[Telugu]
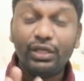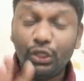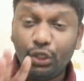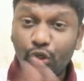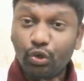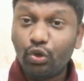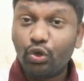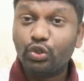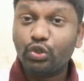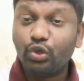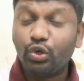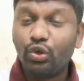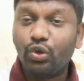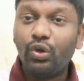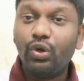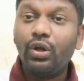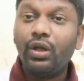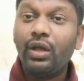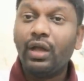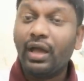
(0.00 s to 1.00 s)
ఈ రోజుల్లో
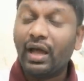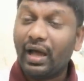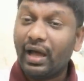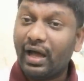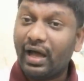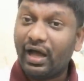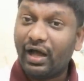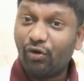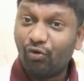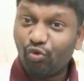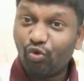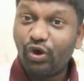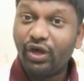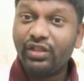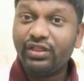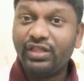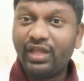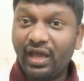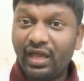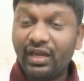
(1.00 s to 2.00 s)

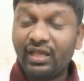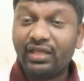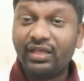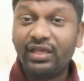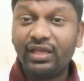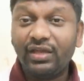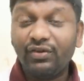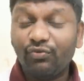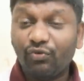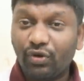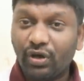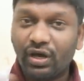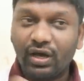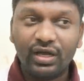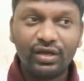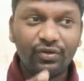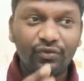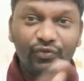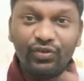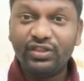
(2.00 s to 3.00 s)
వైద్యానికి
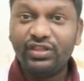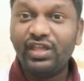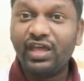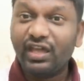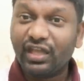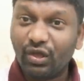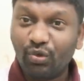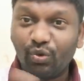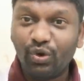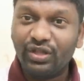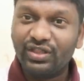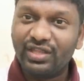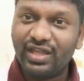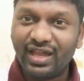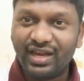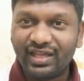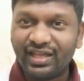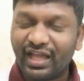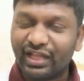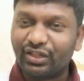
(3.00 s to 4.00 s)
విద్యకి
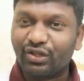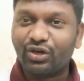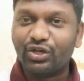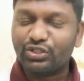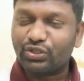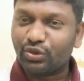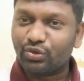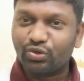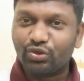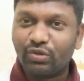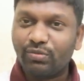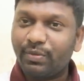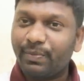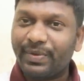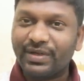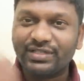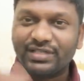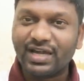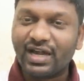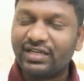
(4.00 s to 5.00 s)
వైద్యానికి ఎంత ఖర్చు అవుతుందో మీకు
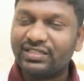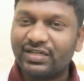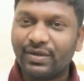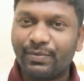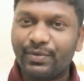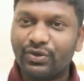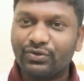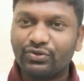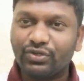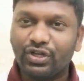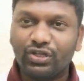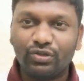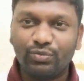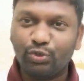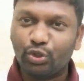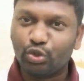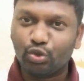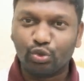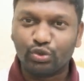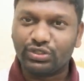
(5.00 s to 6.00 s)
ప్రత్యేకంగా చెప్పనవసరం లేదు
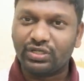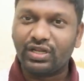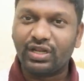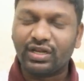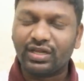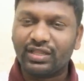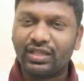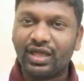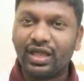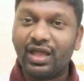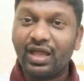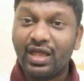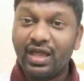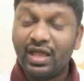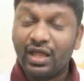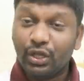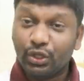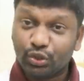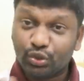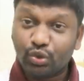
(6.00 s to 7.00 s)
మీరు చూస్తున్నారు కదా
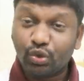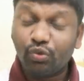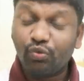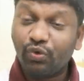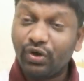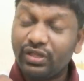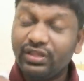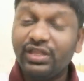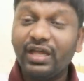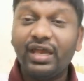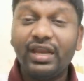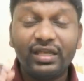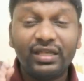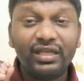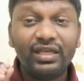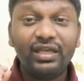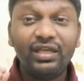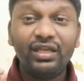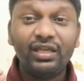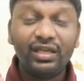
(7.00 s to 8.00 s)
సో
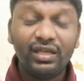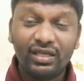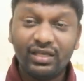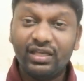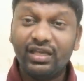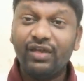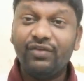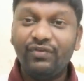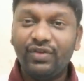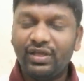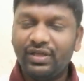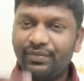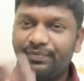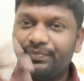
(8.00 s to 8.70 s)
వైద్యానికి హెవీ